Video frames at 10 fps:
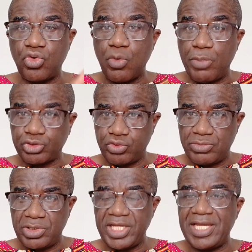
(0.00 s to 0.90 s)

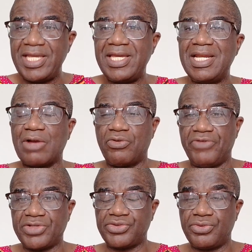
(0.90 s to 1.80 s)
comportement et la
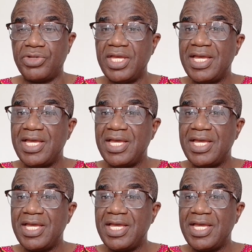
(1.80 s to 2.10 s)
conversion.